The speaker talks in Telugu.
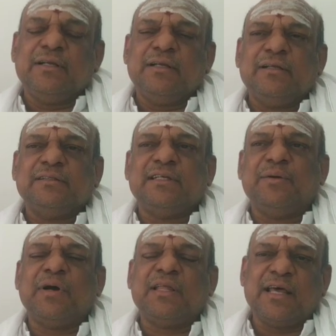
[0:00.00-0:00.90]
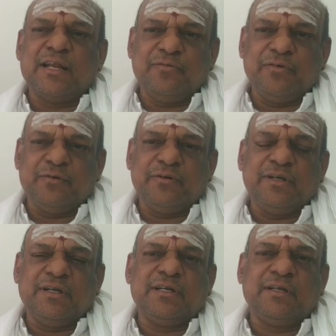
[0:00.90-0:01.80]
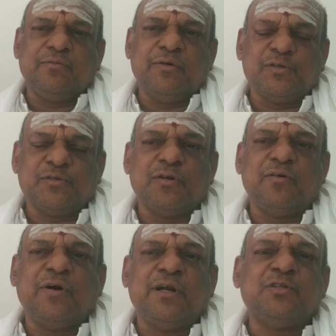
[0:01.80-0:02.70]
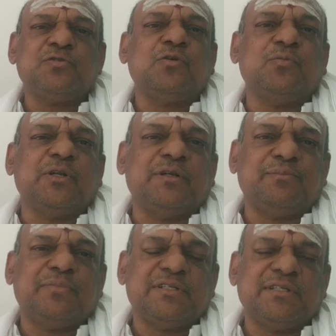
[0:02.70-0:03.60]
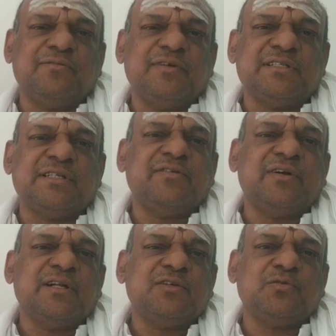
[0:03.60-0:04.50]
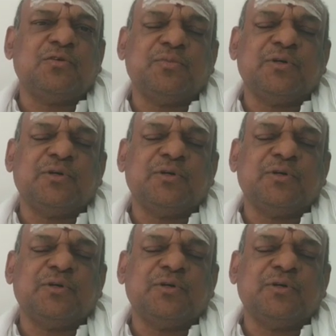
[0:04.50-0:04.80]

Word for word: సమాధానం ఏమిటి అంటే వేస్తున్నవాడిని చూడమని ప్రశ్న వేసేవాడిని చూడమని